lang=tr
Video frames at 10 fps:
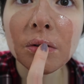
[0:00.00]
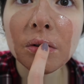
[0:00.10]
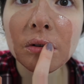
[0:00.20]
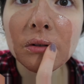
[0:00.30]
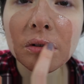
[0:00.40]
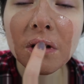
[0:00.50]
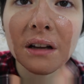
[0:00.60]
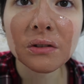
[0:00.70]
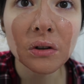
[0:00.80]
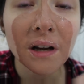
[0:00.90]

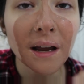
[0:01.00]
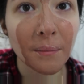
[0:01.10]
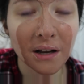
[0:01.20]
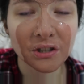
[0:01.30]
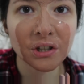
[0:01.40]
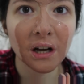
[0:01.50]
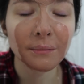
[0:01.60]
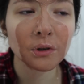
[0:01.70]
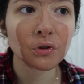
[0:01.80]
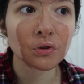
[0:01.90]
Kuruduktan sonra hemen
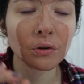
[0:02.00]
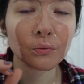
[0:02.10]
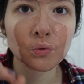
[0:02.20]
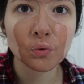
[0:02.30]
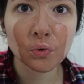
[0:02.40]
çıkarmayı düşünüyorum.